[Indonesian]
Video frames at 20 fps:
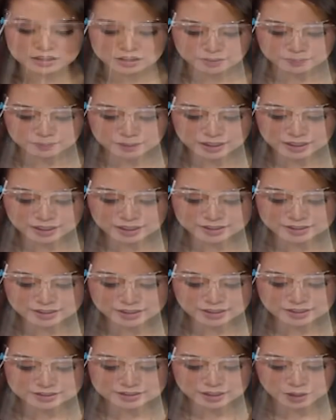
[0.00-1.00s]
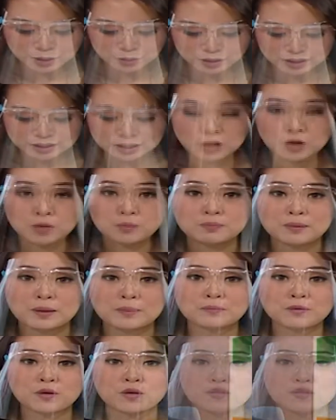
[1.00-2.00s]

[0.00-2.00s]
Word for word: Kepala Dinas Lingkungan Hidup Pemprov